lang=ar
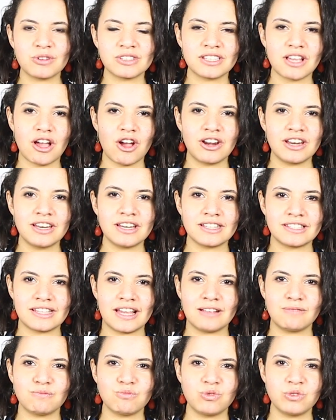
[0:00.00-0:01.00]
بيوزعوا علينا
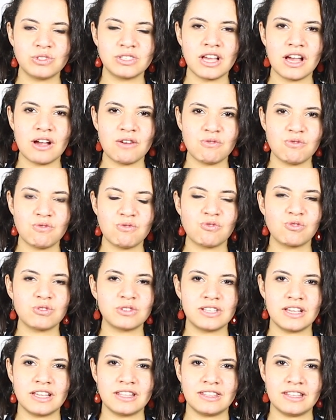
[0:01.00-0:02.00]
ساعات موزه او
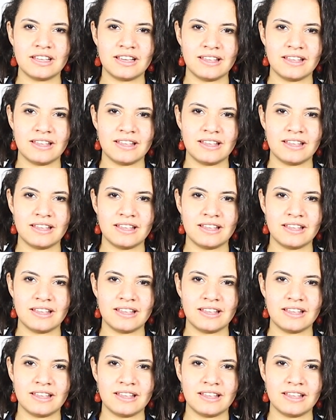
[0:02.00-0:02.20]
جوز هند